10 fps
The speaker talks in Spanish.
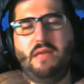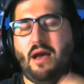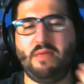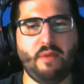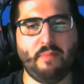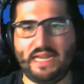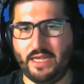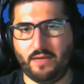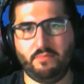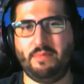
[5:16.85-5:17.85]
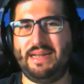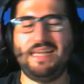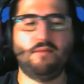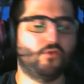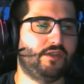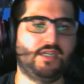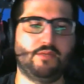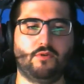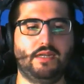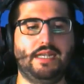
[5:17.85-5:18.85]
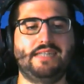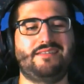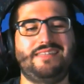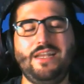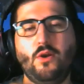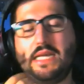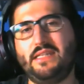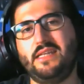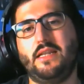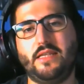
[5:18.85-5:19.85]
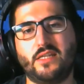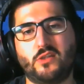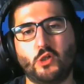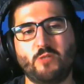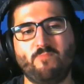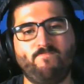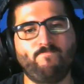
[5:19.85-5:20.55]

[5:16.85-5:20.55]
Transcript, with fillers: a mí me marea, me marea muchísimo. El estilo que tiene el director